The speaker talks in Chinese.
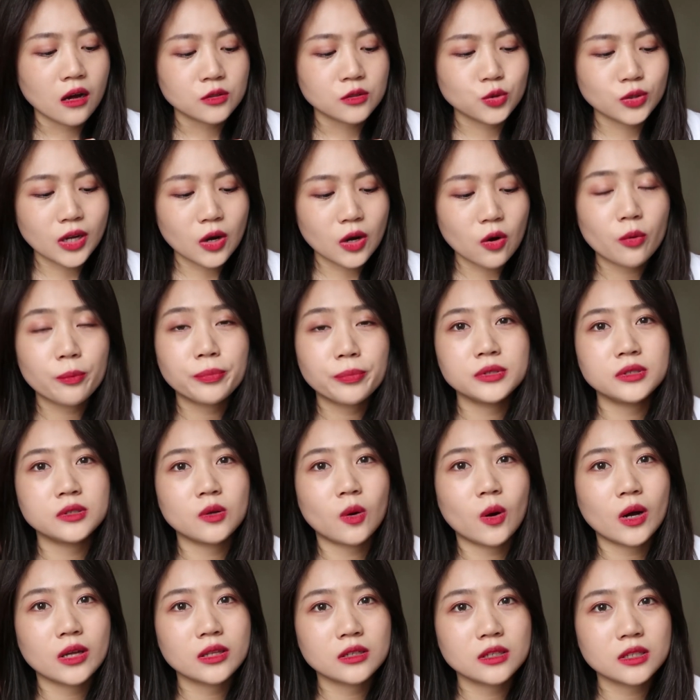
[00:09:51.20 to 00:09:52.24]
最让我不喜
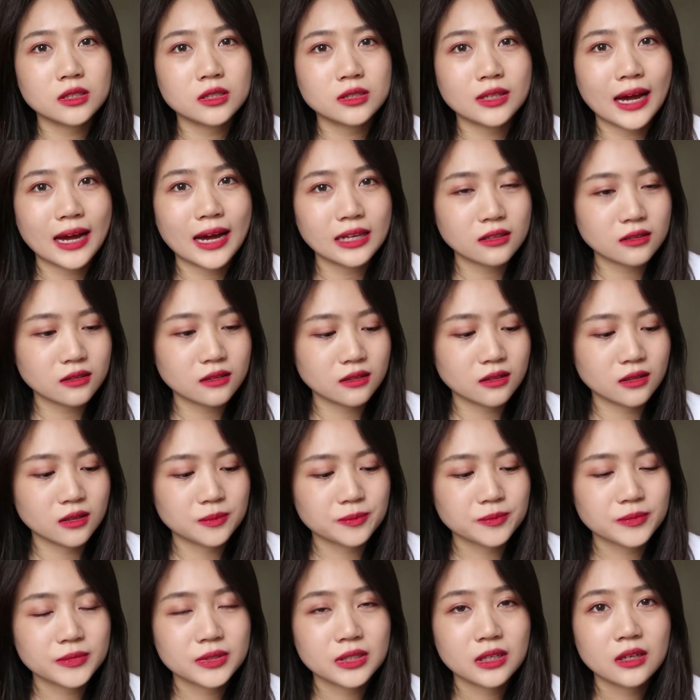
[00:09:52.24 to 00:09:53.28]
欢的是它的
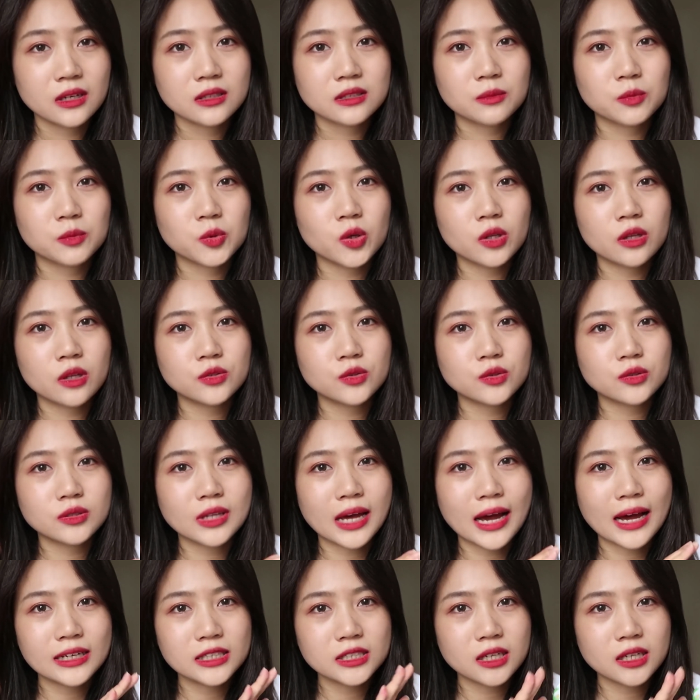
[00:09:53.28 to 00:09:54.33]
怎么说呢？就是
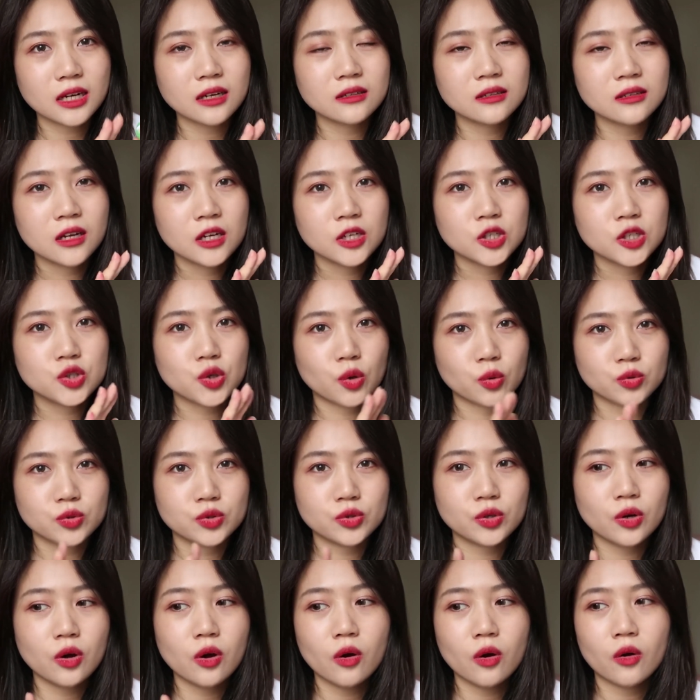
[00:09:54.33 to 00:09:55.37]
它上手
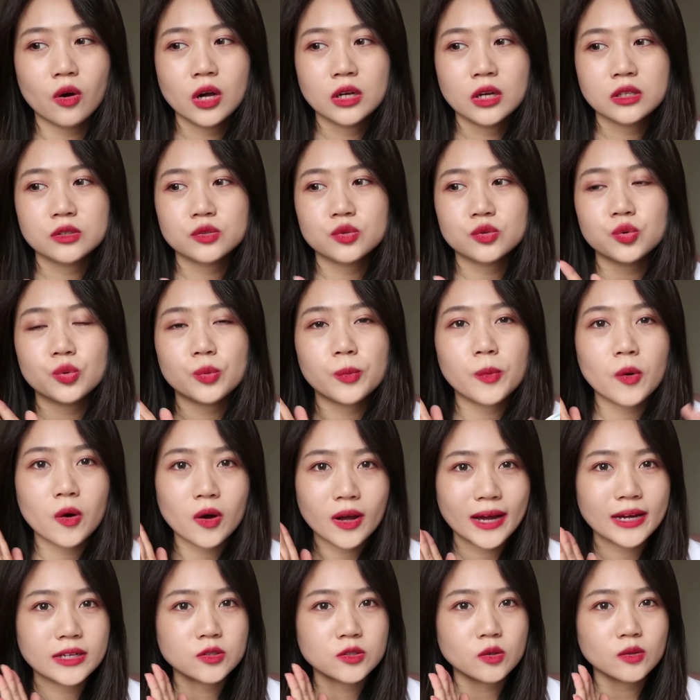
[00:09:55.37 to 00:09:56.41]
之后，你涂抹
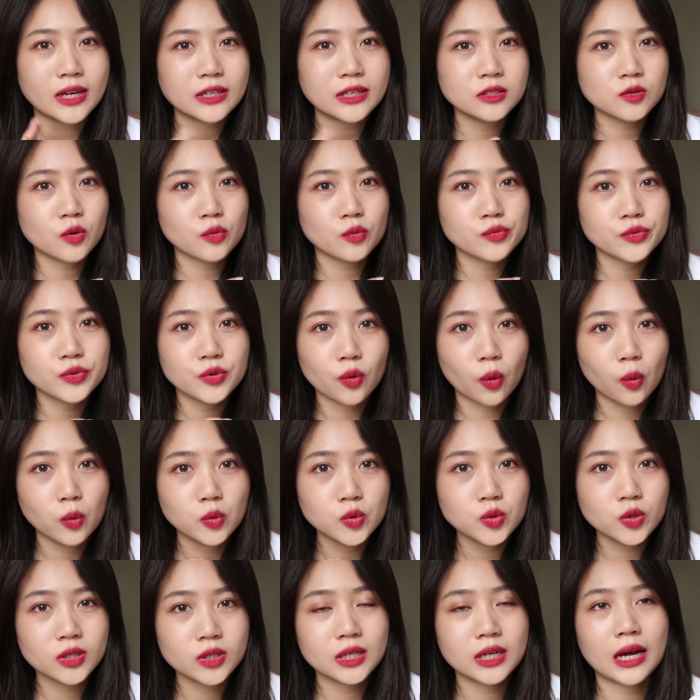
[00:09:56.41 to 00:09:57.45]
开之后，它是那种油
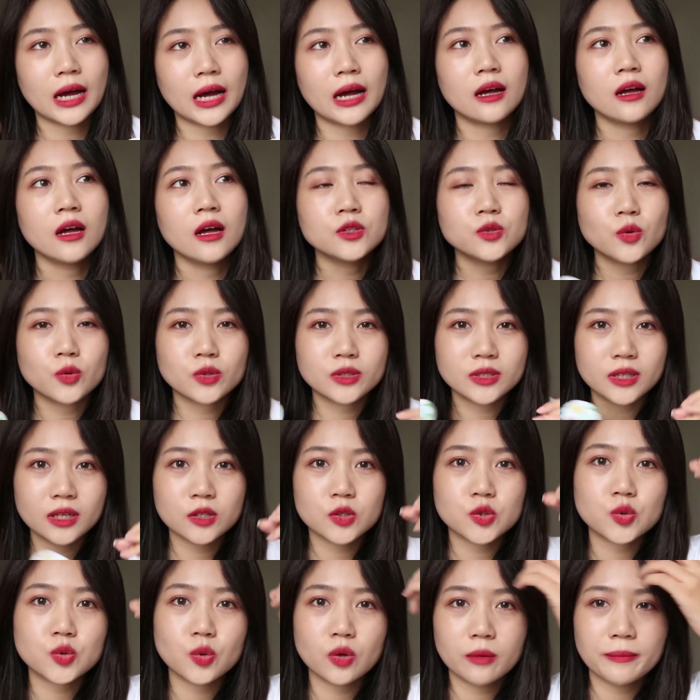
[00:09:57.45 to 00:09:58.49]
润感。就我之前也
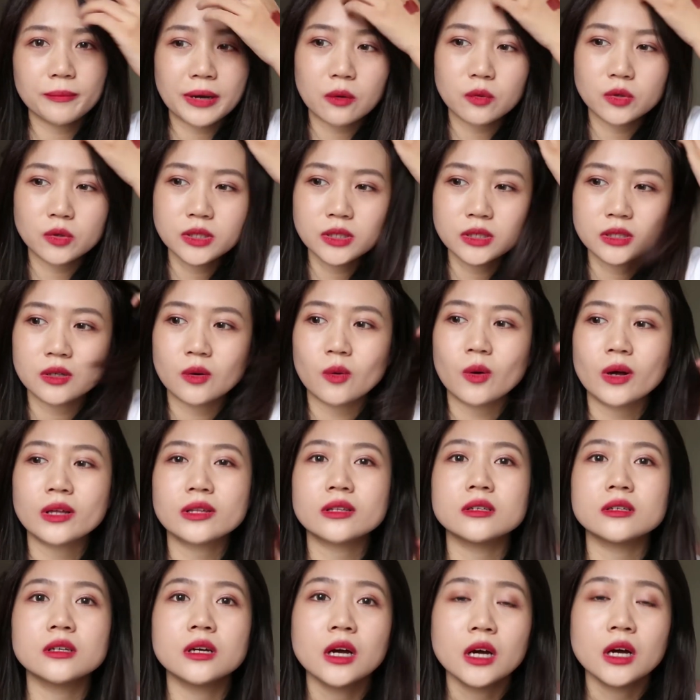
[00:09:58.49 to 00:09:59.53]
说了嘛，我喜欢
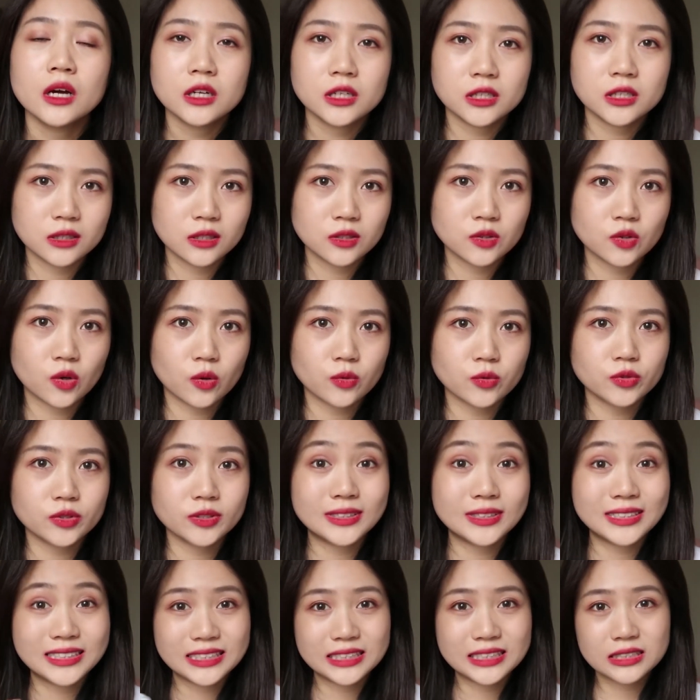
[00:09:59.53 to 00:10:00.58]
的是那种就是
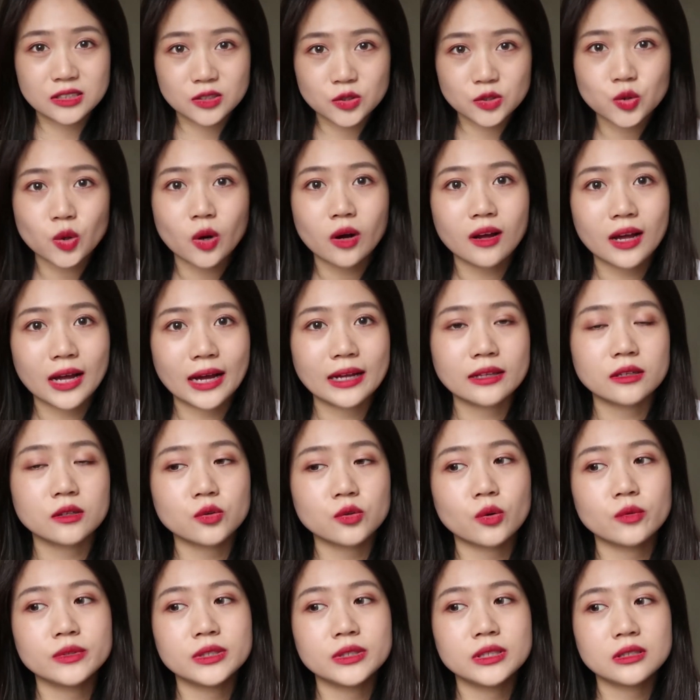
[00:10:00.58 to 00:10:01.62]
清爽感的
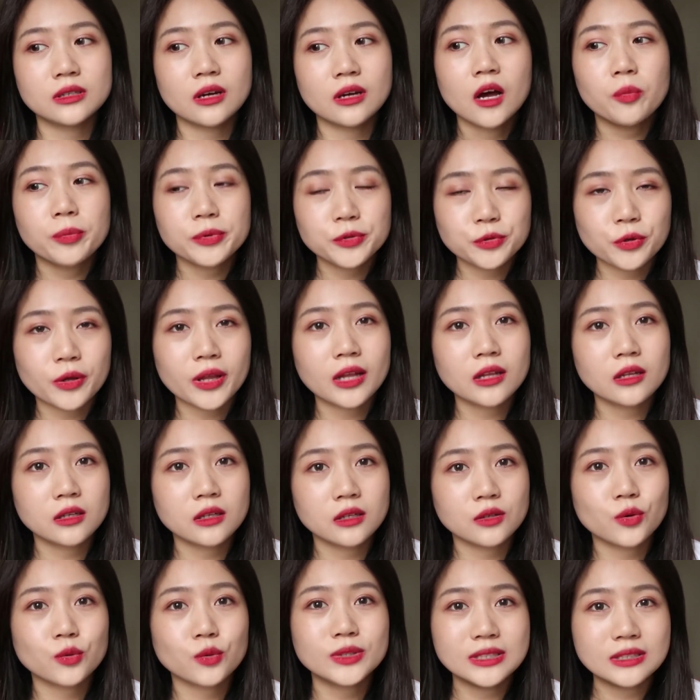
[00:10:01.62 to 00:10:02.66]
东西。我不喜欢它的
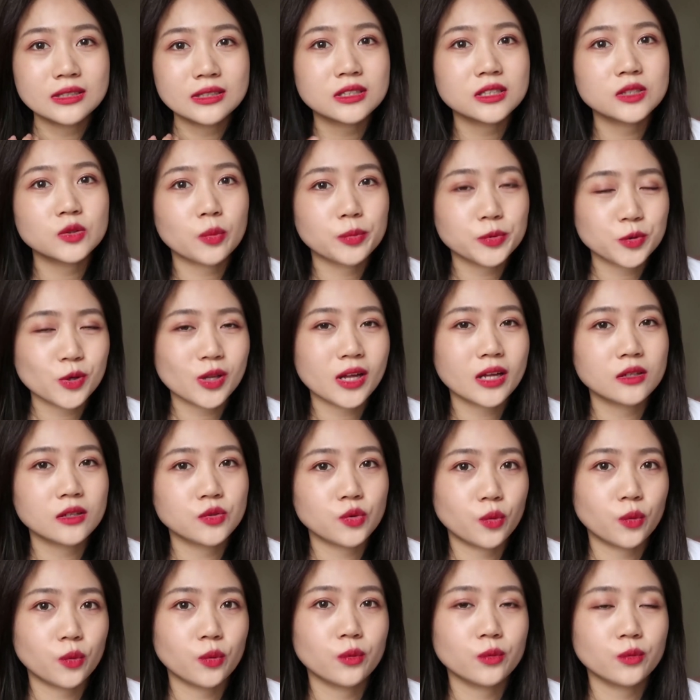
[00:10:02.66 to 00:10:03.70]
理由，仅是我不喜欢它的
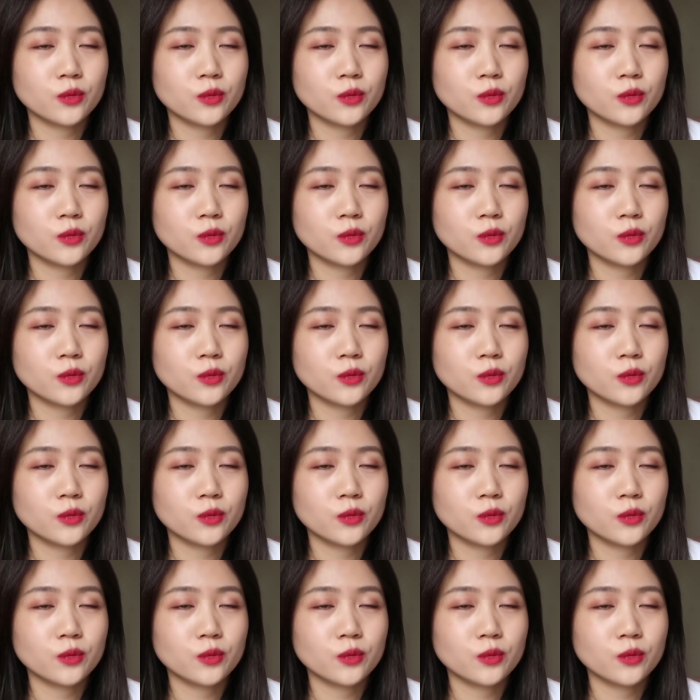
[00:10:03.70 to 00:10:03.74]
油。